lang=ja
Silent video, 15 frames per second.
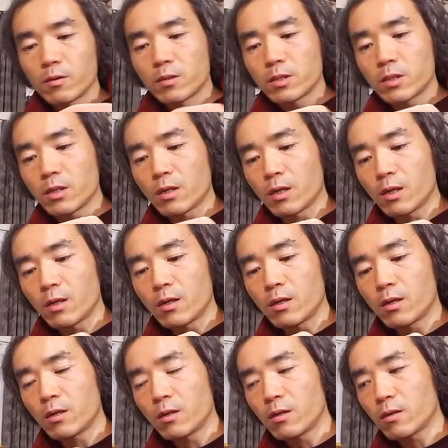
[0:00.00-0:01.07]
したら
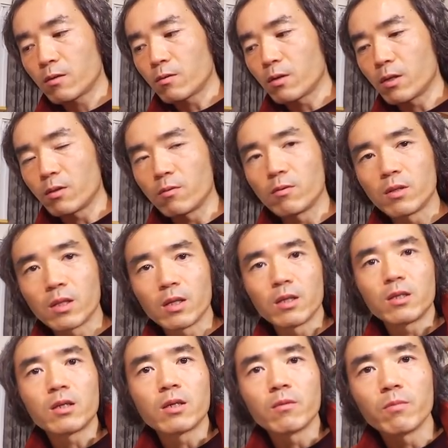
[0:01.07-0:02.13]
これ飲んでい
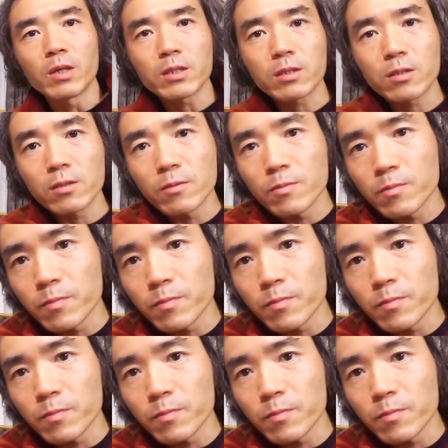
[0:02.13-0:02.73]
きます